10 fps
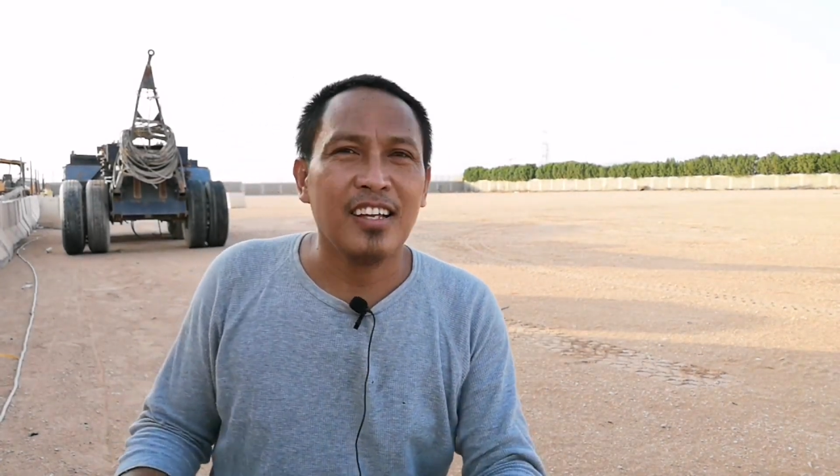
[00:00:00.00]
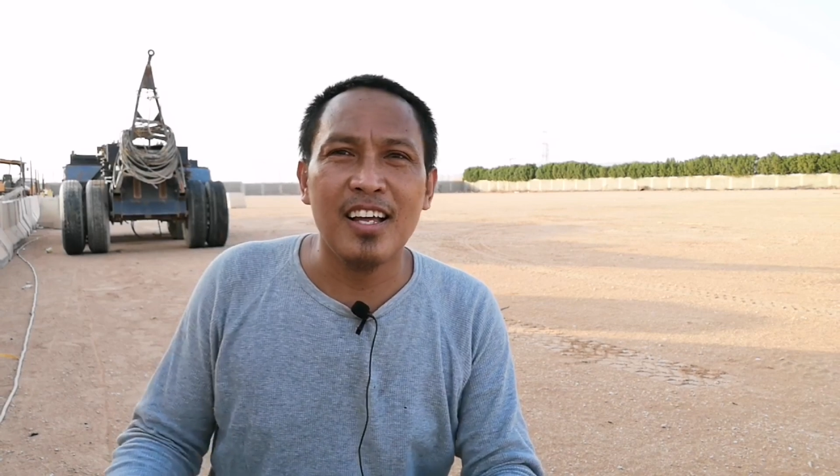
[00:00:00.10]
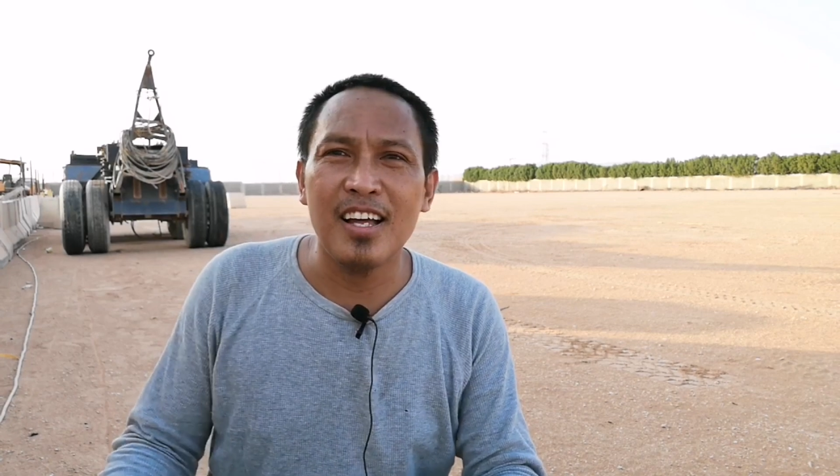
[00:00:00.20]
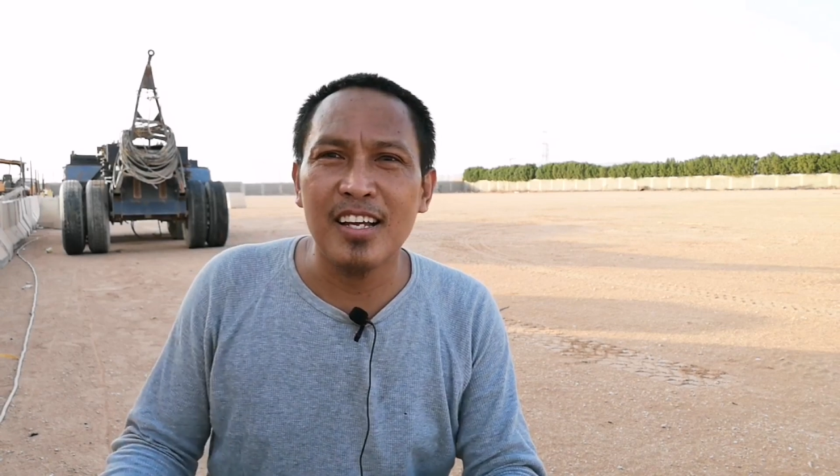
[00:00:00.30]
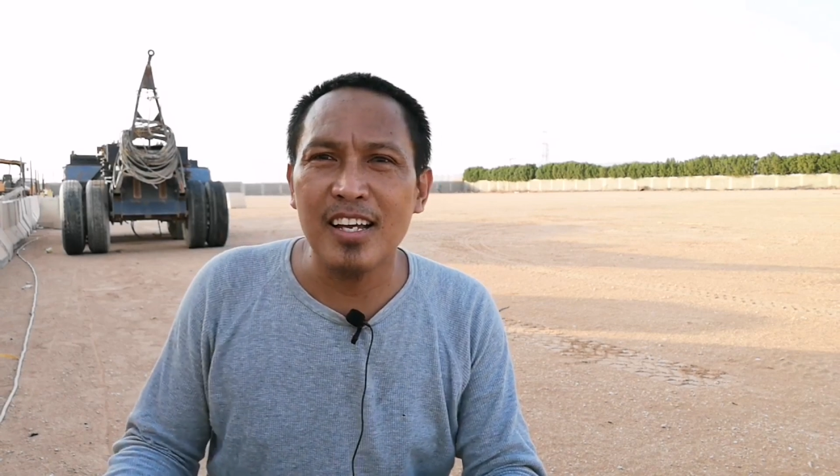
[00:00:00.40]

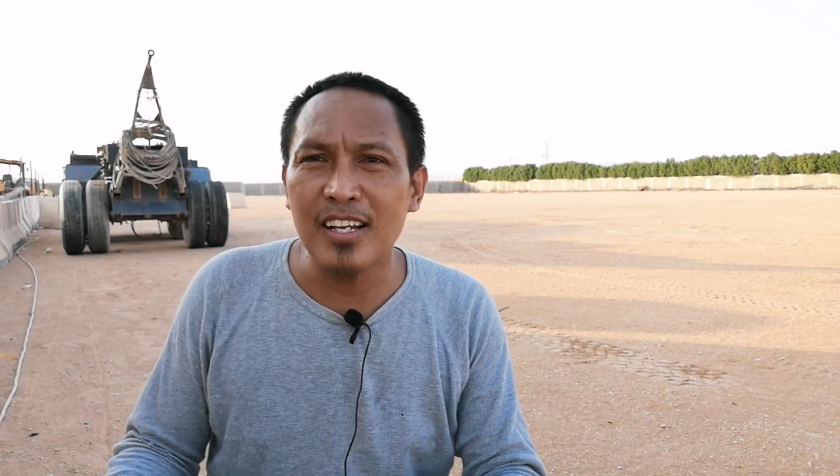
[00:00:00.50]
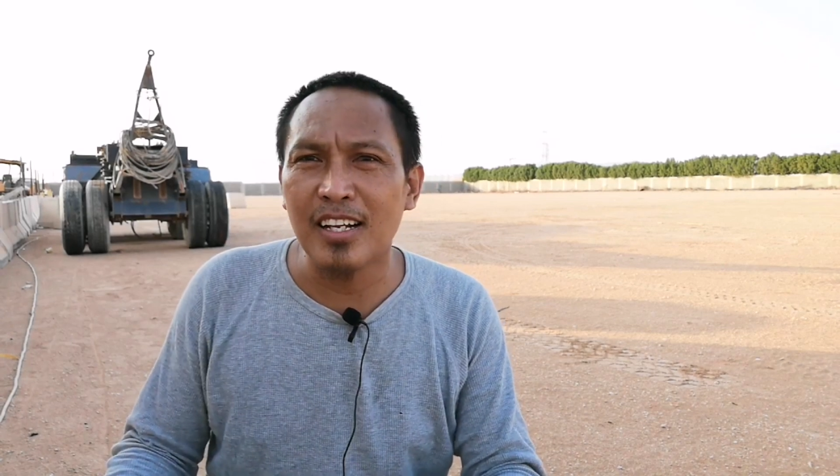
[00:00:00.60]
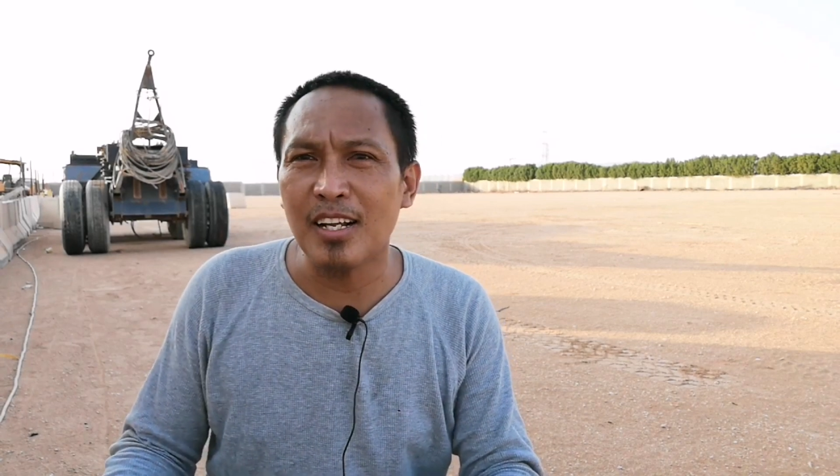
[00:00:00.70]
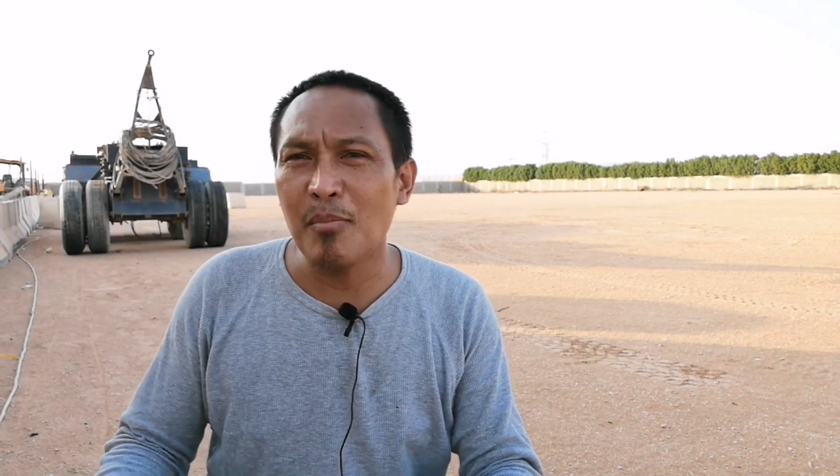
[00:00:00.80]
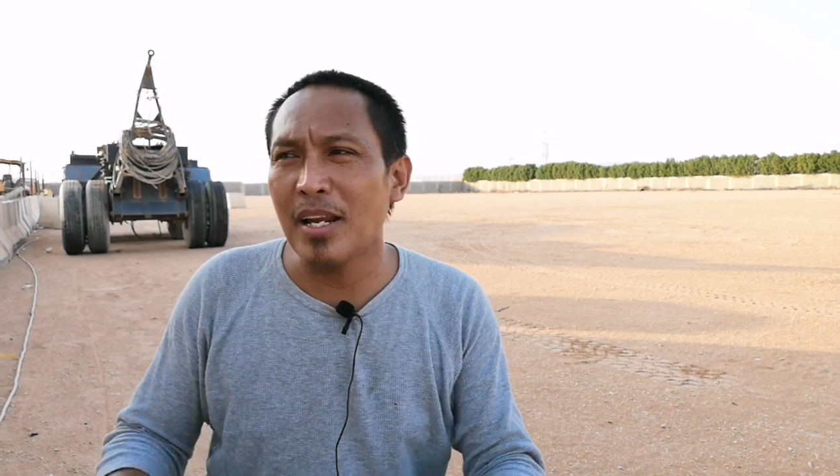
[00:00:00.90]
uh,
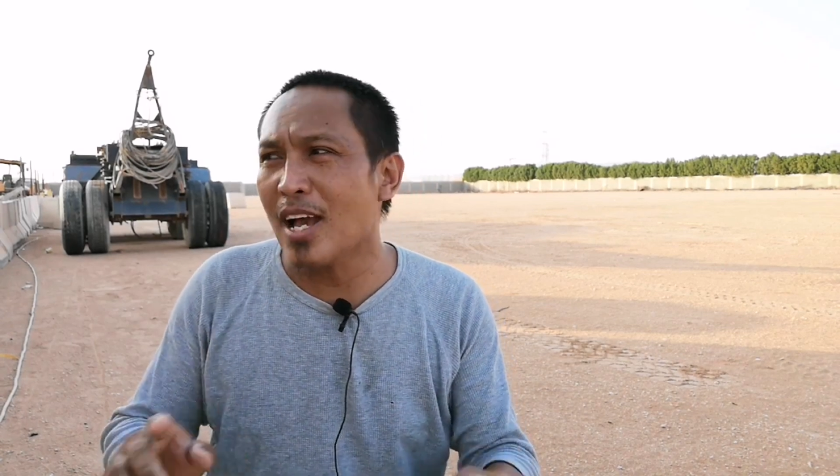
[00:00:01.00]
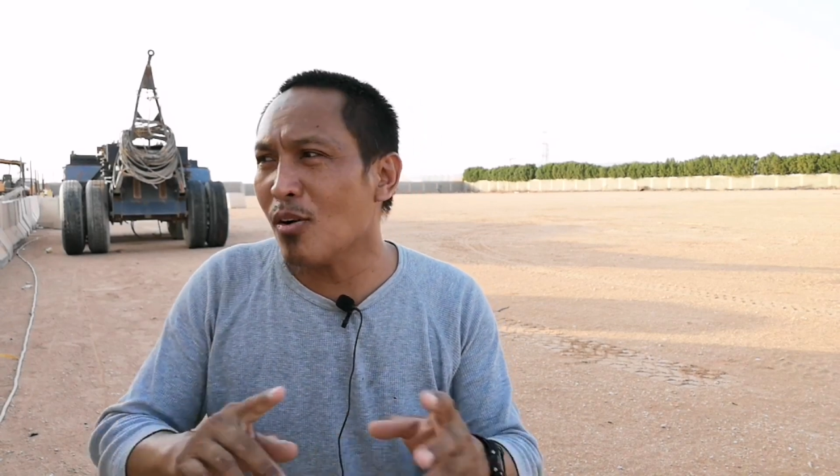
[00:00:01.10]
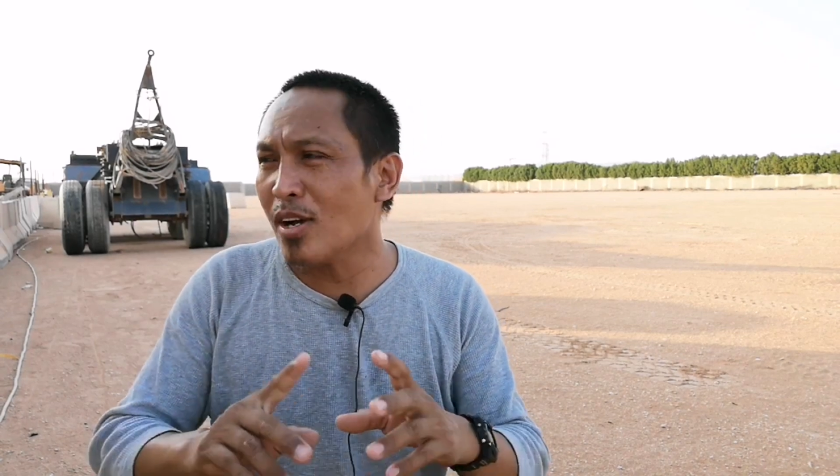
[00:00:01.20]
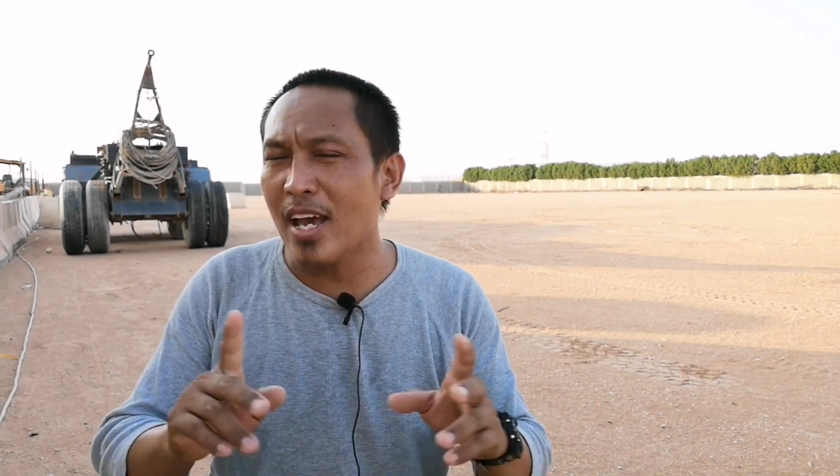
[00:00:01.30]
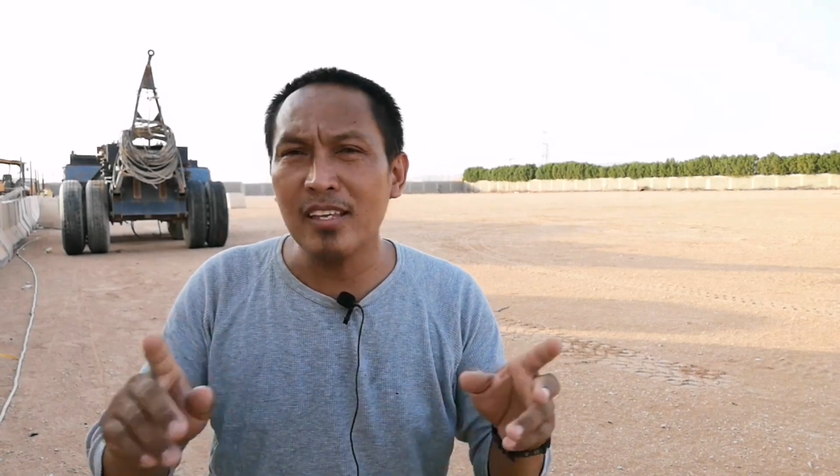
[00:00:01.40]
nakabili
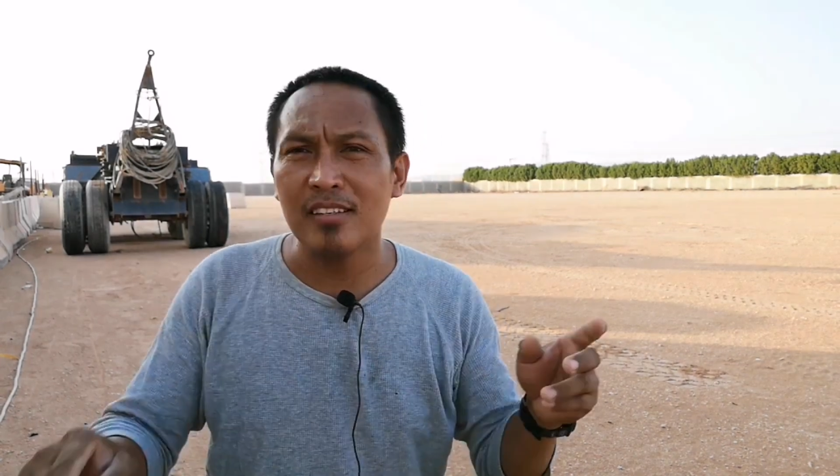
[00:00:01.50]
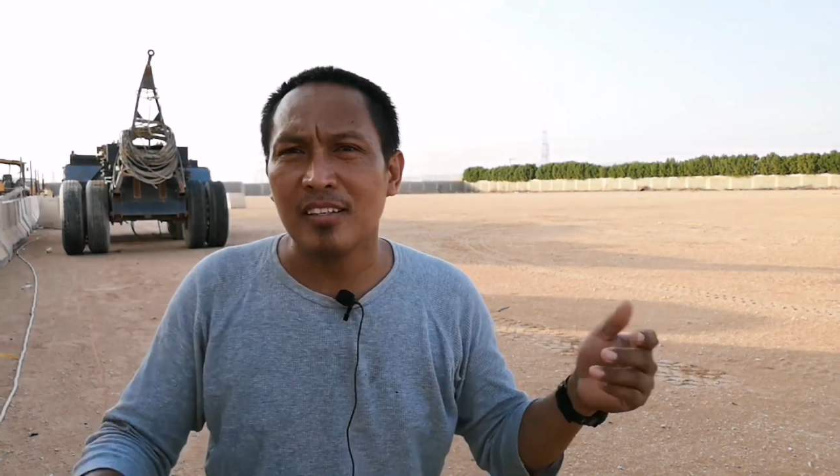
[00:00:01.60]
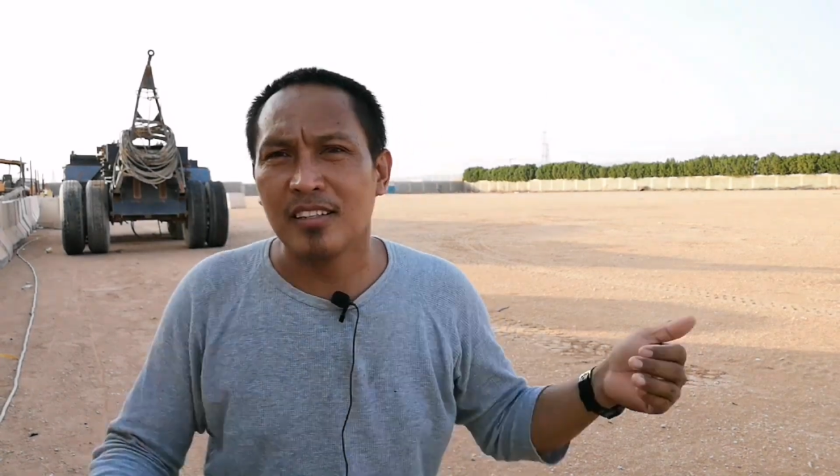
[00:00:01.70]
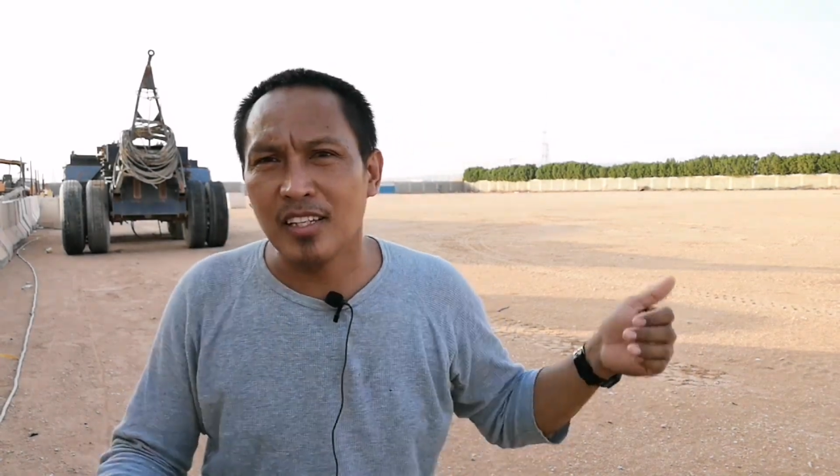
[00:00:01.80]
ako guys